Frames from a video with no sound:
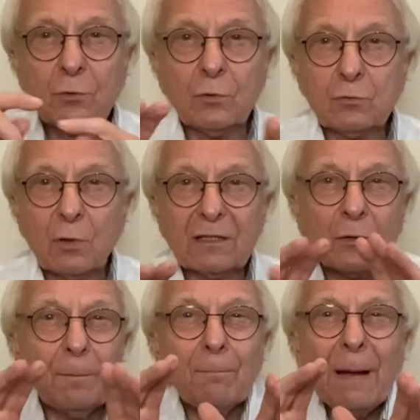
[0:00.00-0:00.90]
de quoi
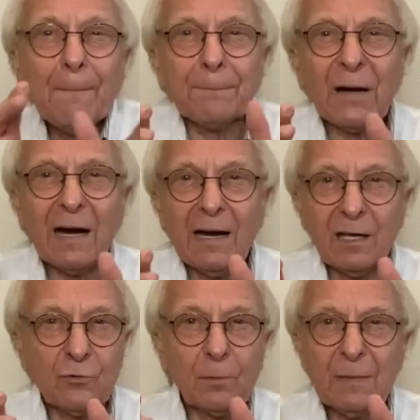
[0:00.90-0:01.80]
Même pas un
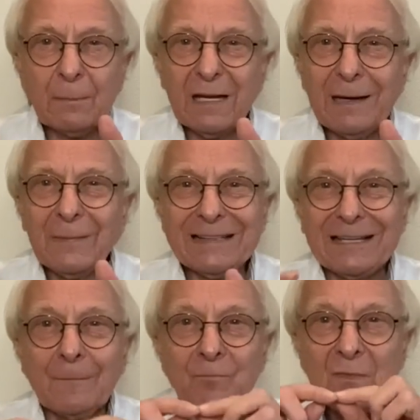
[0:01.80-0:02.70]
demi-millimètre.